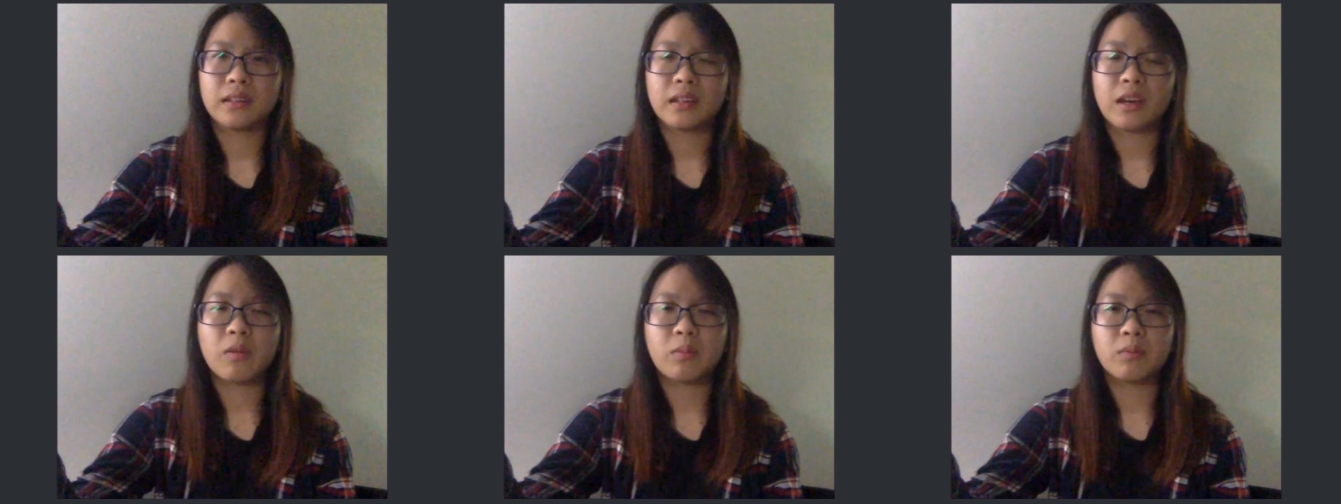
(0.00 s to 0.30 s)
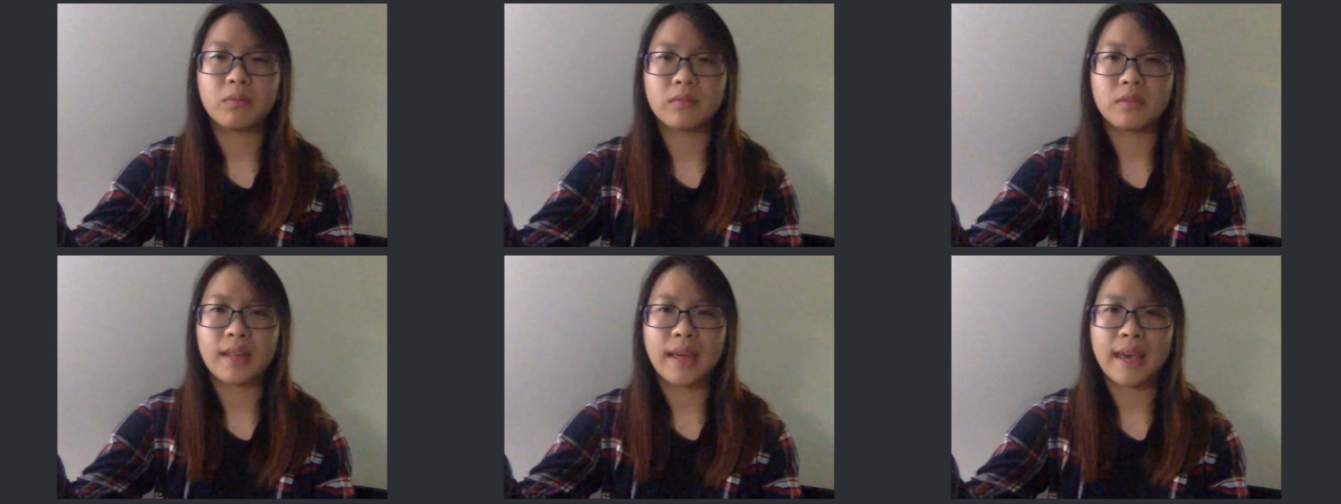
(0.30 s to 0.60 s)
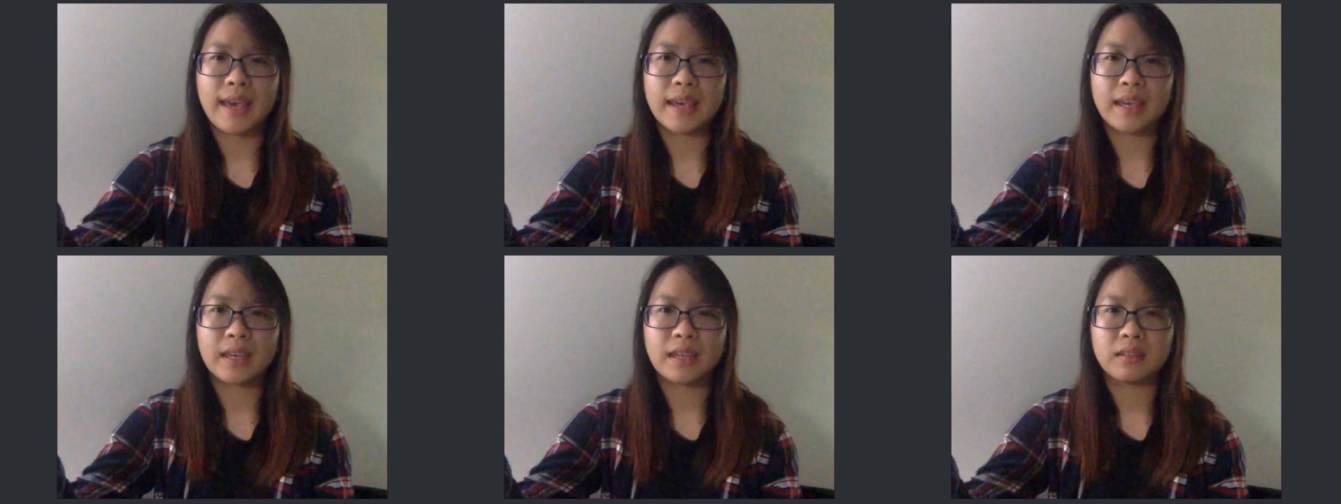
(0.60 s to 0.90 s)
không
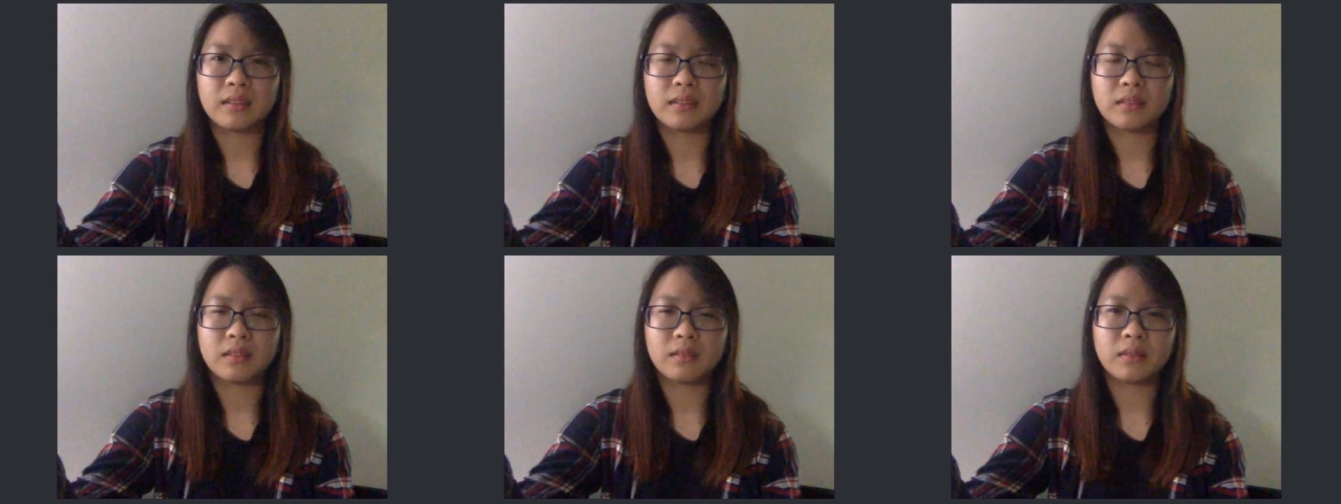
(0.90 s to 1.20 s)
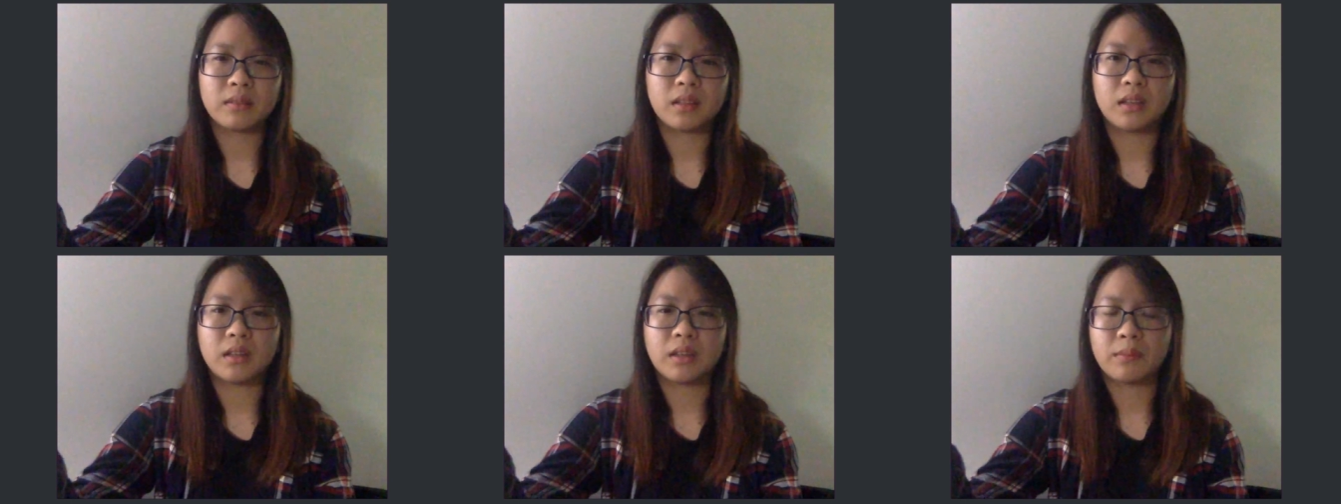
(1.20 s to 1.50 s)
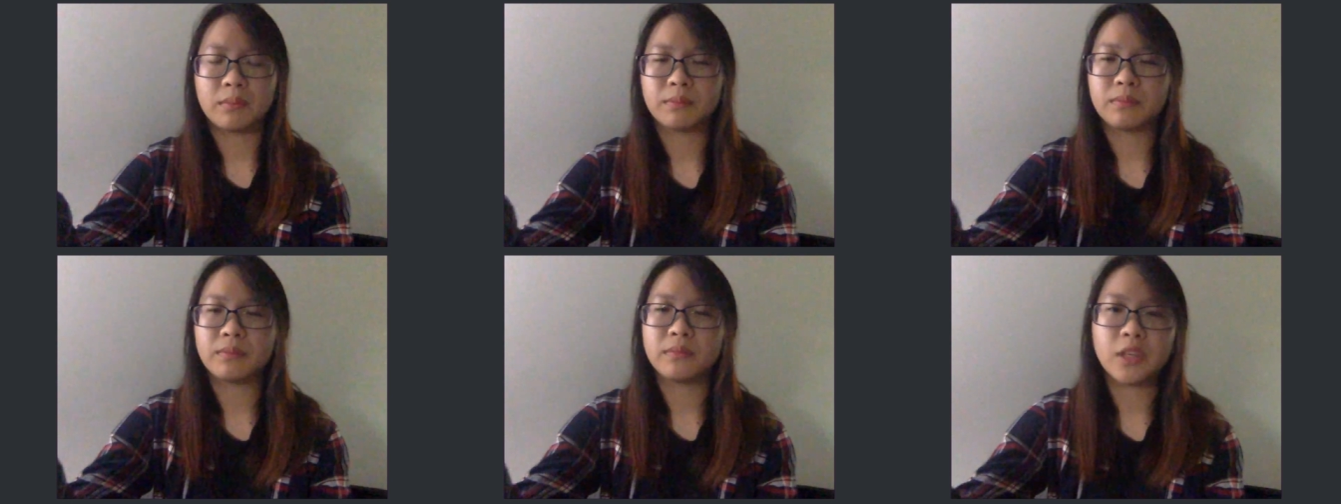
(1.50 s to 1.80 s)
gian
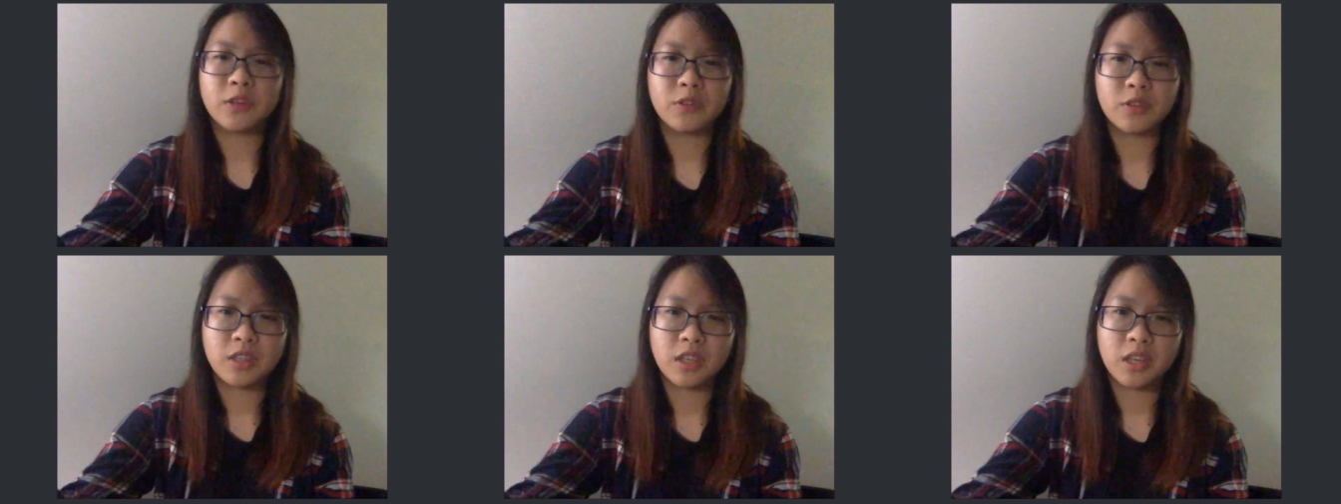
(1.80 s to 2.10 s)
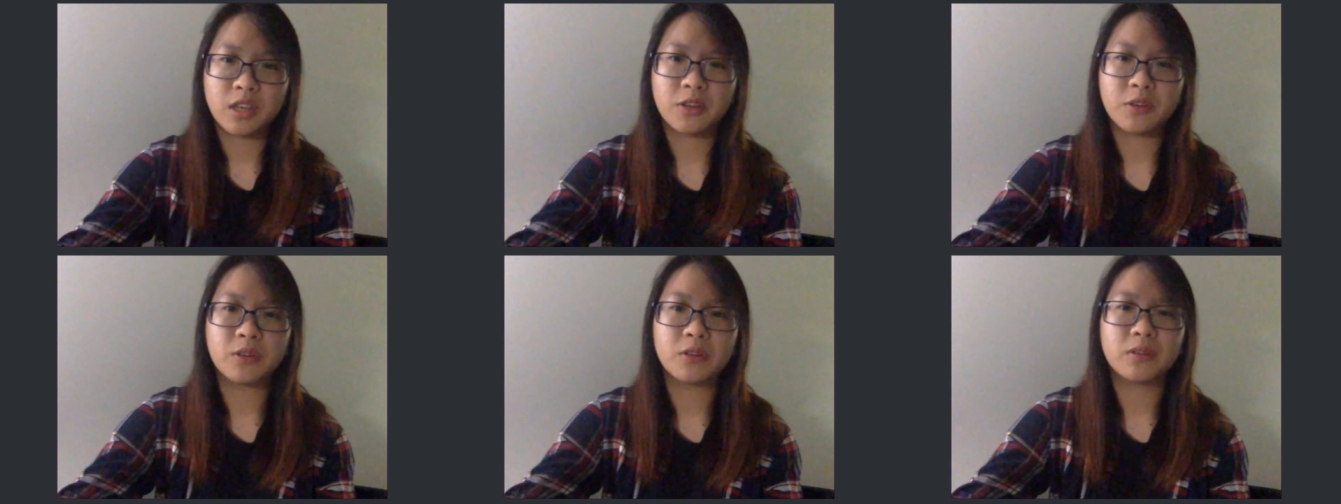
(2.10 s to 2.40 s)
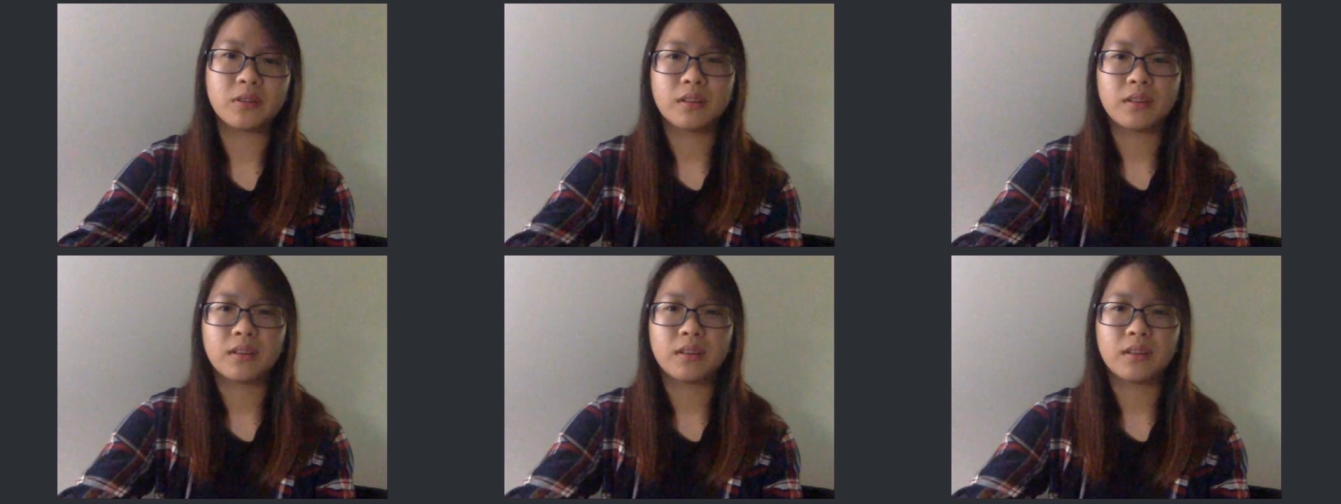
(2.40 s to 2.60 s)
uh, nhiều chiều